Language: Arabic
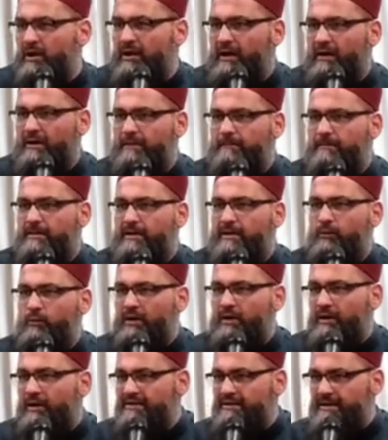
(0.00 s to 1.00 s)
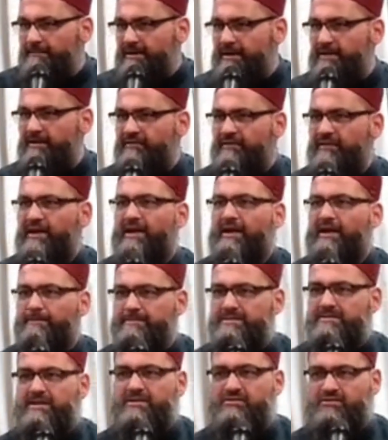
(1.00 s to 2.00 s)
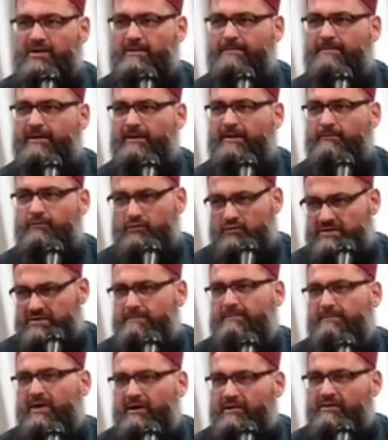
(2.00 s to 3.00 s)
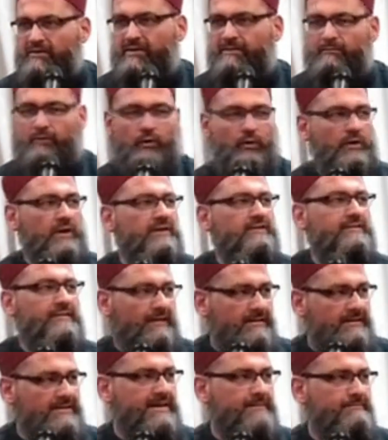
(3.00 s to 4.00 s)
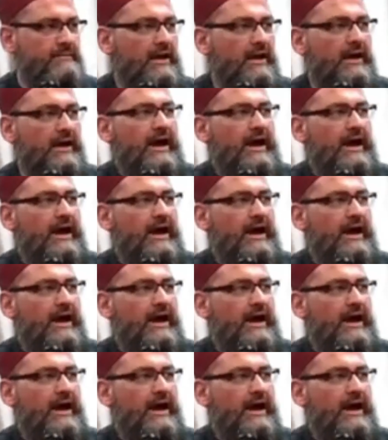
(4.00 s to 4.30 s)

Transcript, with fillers: العربية والقدم اللي فيها خمس أصابع تسمى قدم كرة قدم